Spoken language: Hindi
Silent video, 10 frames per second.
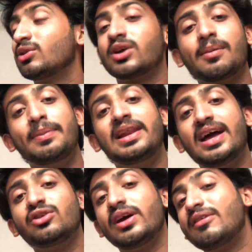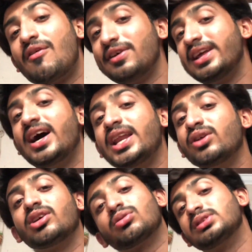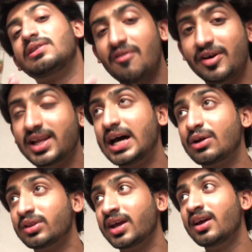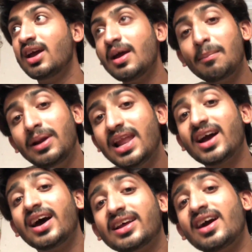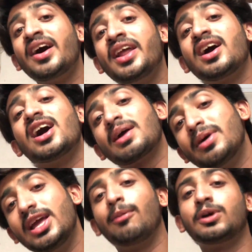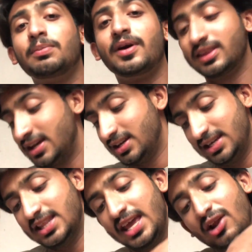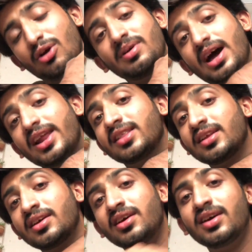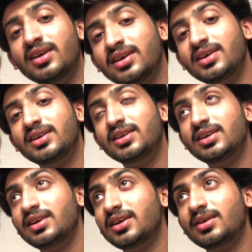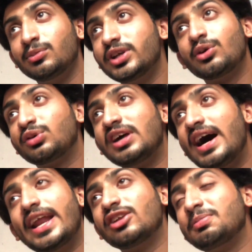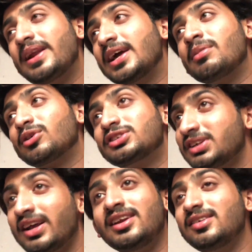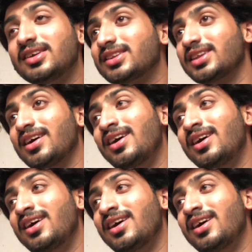क्योंकि बिल्ला जो है ना वफादार नहीं होता कुत्ता वफादार होता है बिल्ला घर का खाना खा के भाई आप भी पढ़ते ये देख लो अभी हालत मुझे गुस्सा आ रहा है उस पर लेकिन मैं कुछ कर नहीं सकता